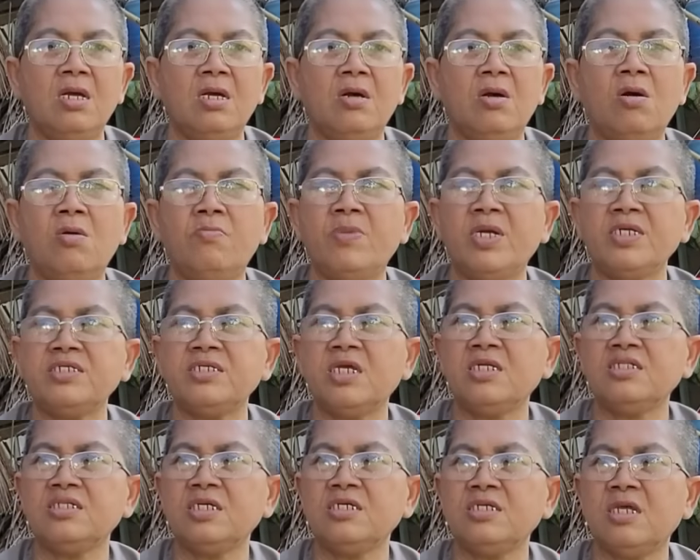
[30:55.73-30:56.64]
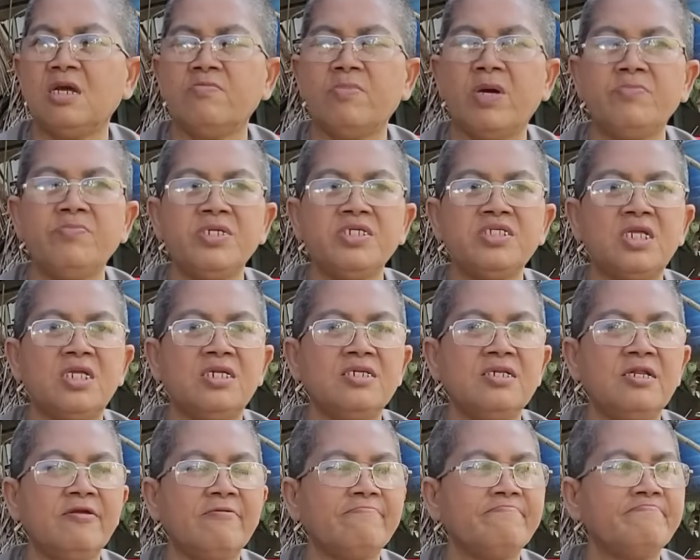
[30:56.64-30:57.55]
hôm má chết tới giờ má mới tỉnh
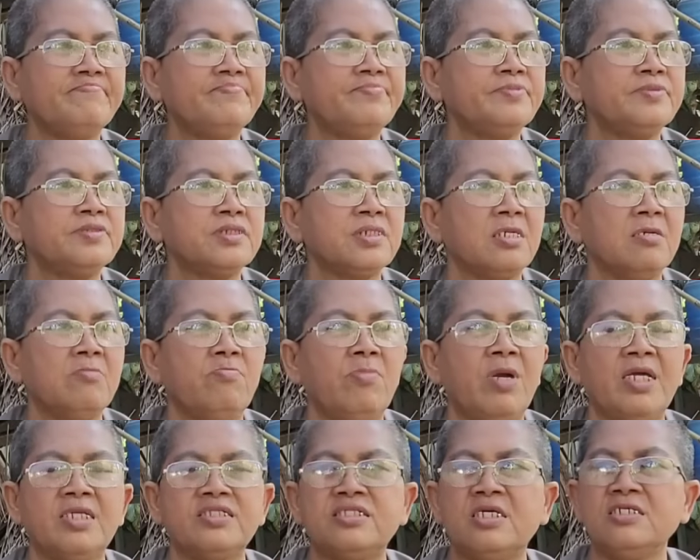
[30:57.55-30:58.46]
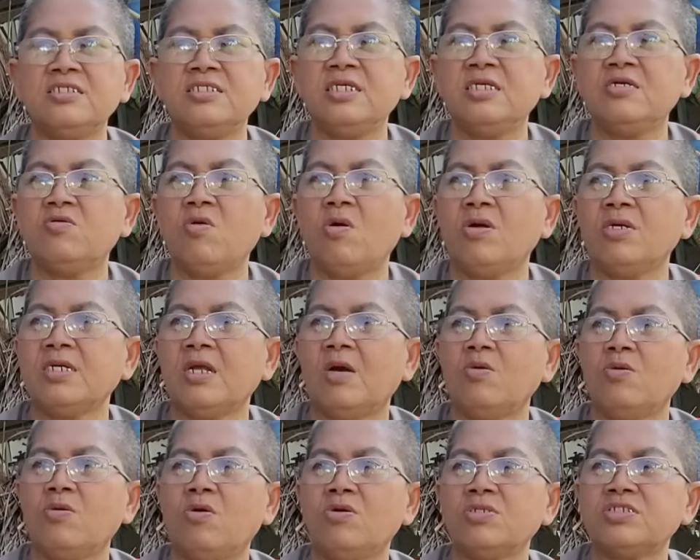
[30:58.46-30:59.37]
nè mà tự nhiên con
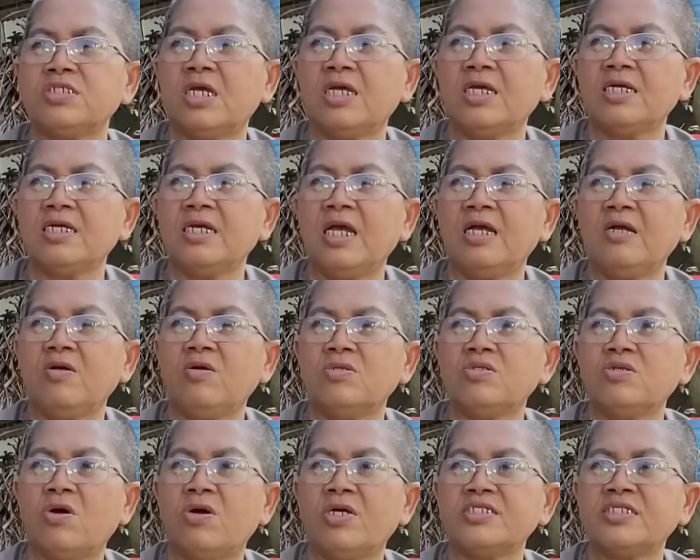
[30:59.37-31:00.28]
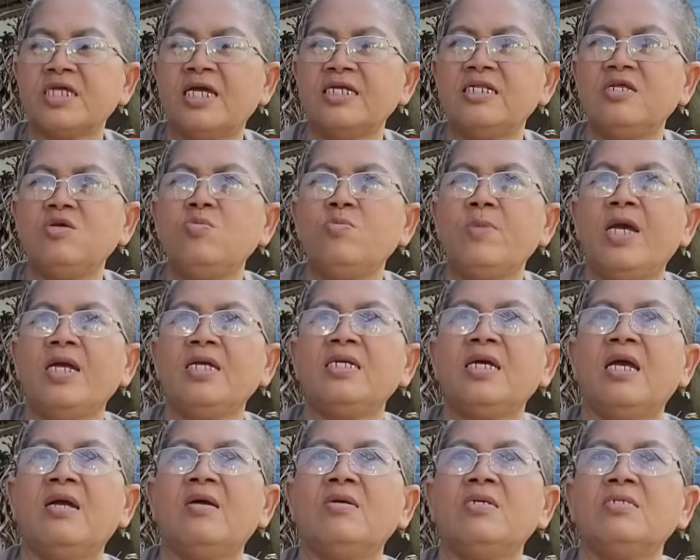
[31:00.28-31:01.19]
đâu con sạc ngang con thò tay níu má
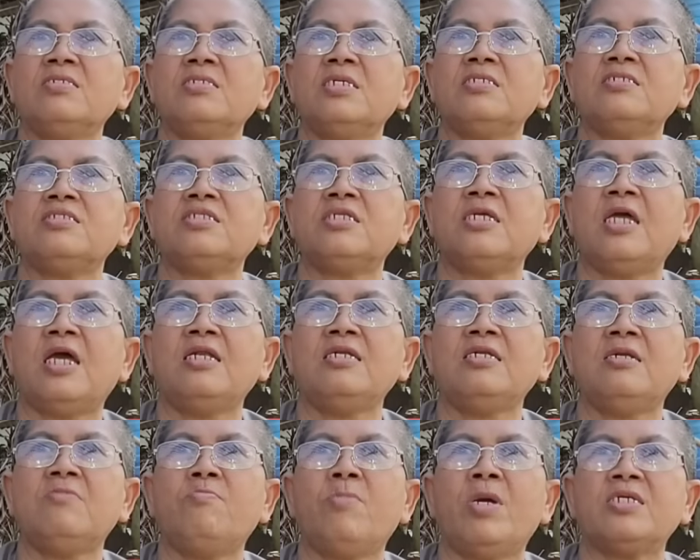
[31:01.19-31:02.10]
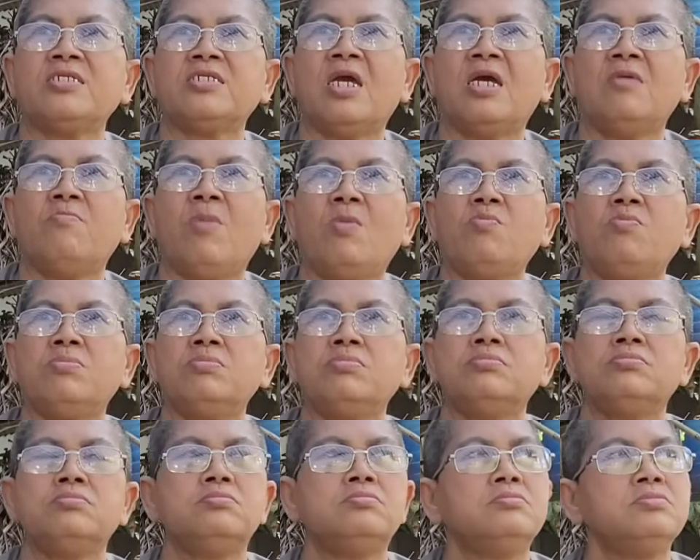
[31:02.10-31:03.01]
ra anh đang mặt trời mọc
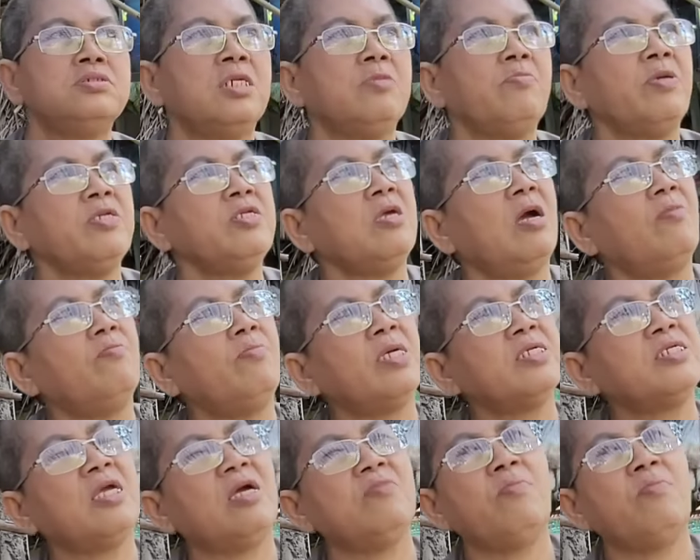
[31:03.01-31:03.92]
thì bây giờ mặt trời